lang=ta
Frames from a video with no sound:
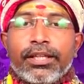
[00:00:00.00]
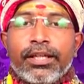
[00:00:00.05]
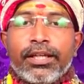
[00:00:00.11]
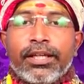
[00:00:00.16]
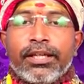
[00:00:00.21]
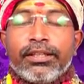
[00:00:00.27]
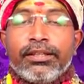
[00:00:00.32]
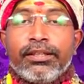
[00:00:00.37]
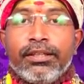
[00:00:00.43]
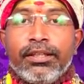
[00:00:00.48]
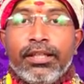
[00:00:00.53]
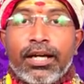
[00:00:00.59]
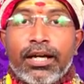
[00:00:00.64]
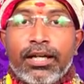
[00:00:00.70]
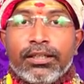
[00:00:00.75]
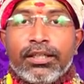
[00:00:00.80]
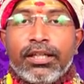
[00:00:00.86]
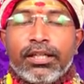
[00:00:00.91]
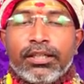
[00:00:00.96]
ஏன் இந்த
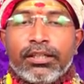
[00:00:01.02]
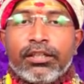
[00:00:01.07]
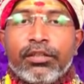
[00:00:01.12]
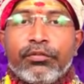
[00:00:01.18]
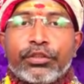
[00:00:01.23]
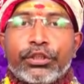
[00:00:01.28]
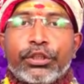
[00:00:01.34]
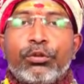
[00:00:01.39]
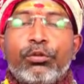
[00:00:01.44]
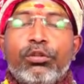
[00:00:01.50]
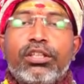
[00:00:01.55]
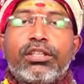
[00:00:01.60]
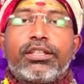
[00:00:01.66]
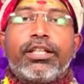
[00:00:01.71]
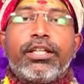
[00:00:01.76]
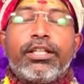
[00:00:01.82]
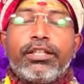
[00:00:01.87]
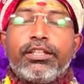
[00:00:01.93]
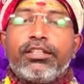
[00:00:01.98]
ஆண்டில் இந்த விஷயம்
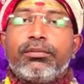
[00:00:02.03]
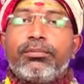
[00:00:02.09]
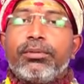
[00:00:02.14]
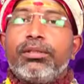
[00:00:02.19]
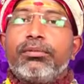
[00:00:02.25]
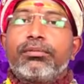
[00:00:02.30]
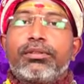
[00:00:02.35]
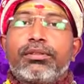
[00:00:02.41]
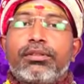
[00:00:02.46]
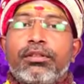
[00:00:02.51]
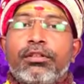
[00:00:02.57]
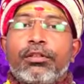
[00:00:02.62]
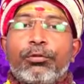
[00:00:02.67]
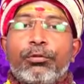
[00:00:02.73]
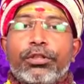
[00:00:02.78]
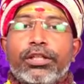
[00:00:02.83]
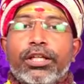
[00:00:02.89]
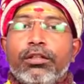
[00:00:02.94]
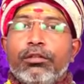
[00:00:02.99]
உங்களுக்கு தெரியுது அப்படின்னுங்கிற
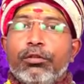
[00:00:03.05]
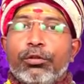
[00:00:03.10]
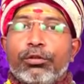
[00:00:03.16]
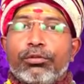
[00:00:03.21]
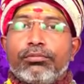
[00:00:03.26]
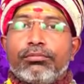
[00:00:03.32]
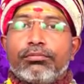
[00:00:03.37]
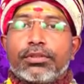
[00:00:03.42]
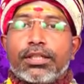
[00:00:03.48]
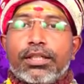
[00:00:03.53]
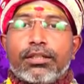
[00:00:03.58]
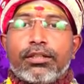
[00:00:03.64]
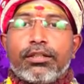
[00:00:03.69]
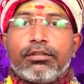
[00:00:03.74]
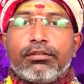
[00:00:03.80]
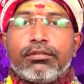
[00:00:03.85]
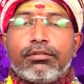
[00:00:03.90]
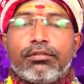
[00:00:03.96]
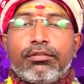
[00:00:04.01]
ஒரு கேள்வி வரும்
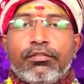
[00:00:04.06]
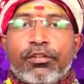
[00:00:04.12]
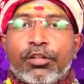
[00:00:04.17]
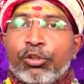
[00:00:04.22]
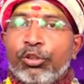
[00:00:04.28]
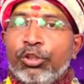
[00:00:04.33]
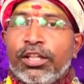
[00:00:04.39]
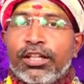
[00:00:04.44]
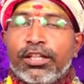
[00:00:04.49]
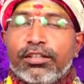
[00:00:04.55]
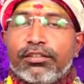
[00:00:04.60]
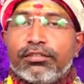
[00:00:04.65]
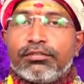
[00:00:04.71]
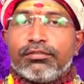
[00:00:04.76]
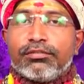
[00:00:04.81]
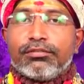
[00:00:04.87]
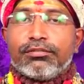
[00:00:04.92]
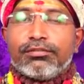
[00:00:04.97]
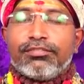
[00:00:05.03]
கட்டாயம் வருது தானே
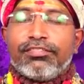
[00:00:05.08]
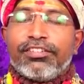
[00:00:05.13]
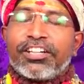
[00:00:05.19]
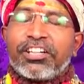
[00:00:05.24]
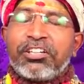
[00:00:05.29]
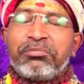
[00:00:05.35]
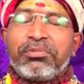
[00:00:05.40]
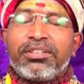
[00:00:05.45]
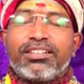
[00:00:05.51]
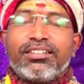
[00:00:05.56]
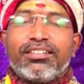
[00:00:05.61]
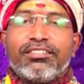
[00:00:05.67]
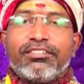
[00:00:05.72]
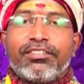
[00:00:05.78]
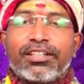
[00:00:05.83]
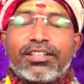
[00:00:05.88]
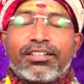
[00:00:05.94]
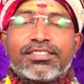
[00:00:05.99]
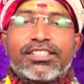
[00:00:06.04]
வராமல் இருக்காது
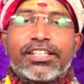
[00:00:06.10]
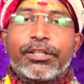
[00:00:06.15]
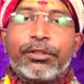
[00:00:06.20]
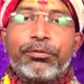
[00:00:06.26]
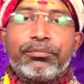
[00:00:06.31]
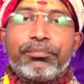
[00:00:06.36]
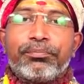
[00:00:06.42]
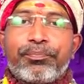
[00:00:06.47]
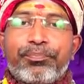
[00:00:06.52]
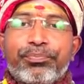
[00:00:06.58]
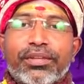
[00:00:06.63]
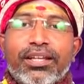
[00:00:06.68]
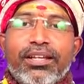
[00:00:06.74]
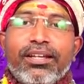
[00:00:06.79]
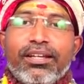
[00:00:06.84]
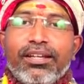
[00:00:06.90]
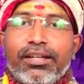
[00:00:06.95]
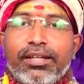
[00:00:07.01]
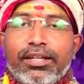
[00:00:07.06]
வர செய்யும்
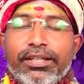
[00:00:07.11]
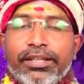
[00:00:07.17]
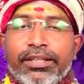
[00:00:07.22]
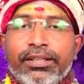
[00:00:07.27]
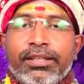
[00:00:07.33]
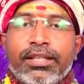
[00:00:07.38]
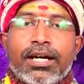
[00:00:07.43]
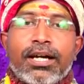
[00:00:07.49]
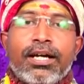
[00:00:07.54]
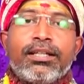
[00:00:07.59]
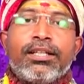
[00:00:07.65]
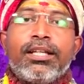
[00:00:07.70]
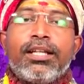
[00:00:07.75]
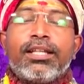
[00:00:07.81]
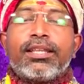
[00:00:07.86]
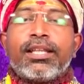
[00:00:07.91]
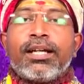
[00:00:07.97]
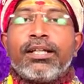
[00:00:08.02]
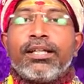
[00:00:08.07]
இந்த
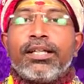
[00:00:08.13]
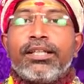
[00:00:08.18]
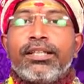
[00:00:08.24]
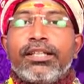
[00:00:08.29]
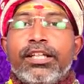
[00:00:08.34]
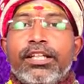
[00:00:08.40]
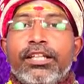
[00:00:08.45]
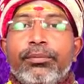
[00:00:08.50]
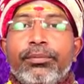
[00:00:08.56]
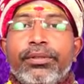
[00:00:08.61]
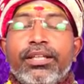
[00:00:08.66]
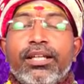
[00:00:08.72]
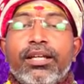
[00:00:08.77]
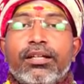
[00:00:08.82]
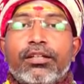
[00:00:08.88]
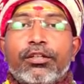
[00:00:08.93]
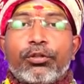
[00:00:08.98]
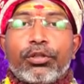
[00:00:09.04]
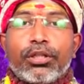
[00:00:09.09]
ஆண்டில் தங்கத்துக்கு
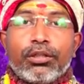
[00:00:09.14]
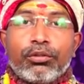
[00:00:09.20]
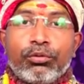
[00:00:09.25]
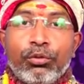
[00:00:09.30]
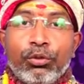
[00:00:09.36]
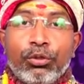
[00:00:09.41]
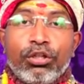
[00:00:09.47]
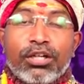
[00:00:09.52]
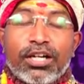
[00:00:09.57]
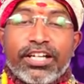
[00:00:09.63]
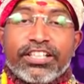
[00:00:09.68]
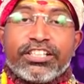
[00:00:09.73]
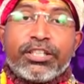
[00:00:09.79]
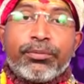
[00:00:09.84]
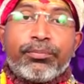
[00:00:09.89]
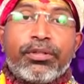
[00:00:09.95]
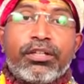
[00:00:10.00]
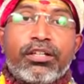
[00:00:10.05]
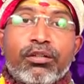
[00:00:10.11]
அதிபதியாக்கக்கூடிய குரு
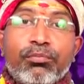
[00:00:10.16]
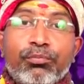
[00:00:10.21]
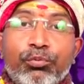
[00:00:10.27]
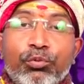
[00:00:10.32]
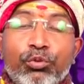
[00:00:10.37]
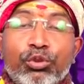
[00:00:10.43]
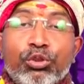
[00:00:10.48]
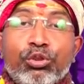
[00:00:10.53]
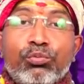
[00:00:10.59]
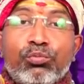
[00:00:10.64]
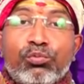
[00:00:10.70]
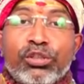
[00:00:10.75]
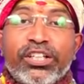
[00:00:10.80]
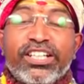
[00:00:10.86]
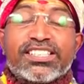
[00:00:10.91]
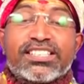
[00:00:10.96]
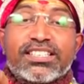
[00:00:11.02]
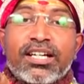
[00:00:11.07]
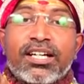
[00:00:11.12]
ஆட்சி பெற்று பூர்வ
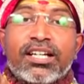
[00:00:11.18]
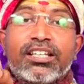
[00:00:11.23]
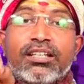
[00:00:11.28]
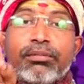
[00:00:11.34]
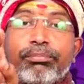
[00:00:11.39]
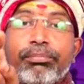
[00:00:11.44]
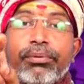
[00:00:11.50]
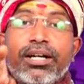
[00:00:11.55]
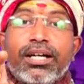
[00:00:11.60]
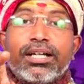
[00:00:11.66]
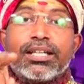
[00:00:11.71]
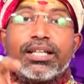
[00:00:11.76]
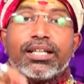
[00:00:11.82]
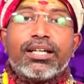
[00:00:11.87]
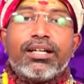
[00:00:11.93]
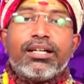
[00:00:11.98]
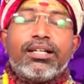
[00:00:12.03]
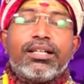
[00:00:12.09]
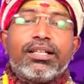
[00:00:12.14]
புண்ணிய ஸ்தானத்தை
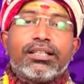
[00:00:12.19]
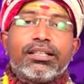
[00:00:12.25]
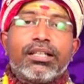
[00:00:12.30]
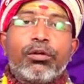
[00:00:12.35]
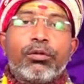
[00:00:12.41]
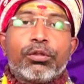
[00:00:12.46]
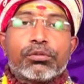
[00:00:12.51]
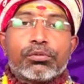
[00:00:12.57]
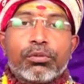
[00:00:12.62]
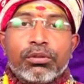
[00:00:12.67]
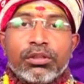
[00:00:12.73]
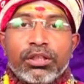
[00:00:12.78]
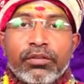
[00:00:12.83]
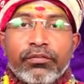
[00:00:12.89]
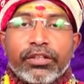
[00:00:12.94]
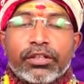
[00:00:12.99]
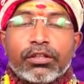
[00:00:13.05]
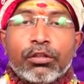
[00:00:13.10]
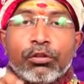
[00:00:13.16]
பார்க்குறார் அவர் சொந்த
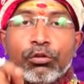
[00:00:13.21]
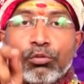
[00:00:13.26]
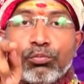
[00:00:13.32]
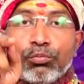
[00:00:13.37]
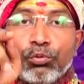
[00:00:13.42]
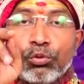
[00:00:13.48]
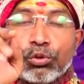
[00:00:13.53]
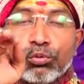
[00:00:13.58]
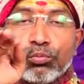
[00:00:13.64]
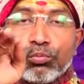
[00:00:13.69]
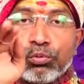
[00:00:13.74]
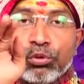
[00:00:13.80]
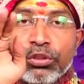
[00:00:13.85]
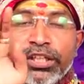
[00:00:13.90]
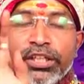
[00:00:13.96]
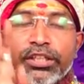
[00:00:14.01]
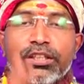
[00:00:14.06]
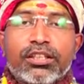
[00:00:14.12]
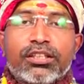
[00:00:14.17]
வீட்டிலேருந்து உங்கள் பூர்வ
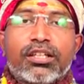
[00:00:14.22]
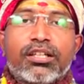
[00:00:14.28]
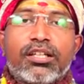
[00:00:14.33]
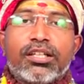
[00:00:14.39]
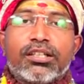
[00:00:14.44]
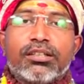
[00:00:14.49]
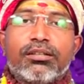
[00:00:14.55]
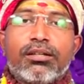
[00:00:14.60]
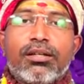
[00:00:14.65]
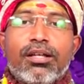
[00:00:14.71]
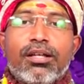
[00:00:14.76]
புண்ணியத்தை தராரு